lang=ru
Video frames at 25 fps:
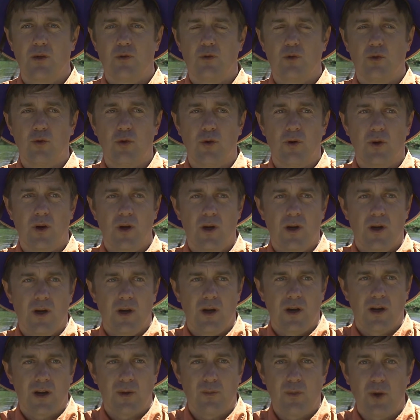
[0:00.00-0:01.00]
то
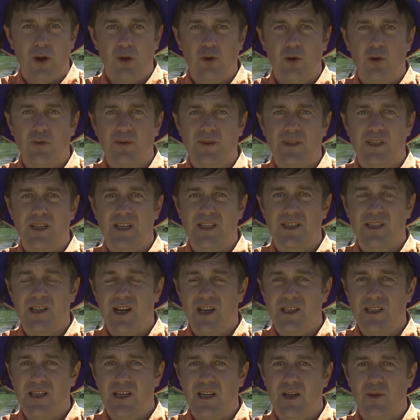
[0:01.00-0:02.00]
рыболов
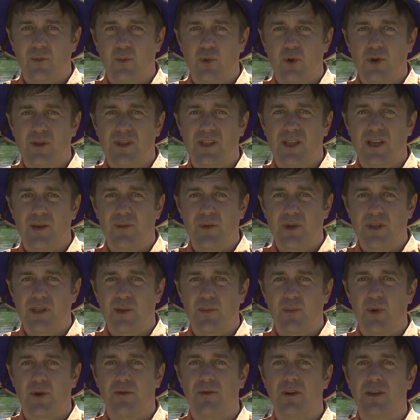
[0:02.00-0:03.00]
сознательно будет стремиться
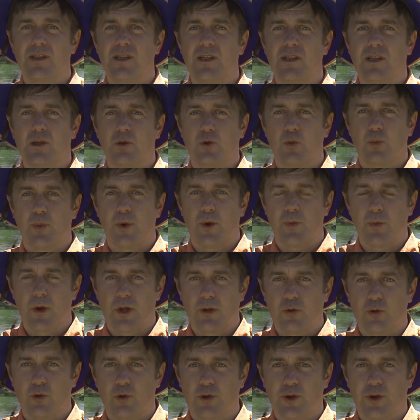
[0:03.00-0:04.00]
проводить эту
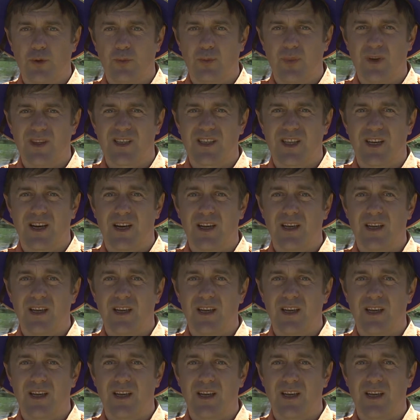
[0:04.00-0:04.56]
приманку очень быстро.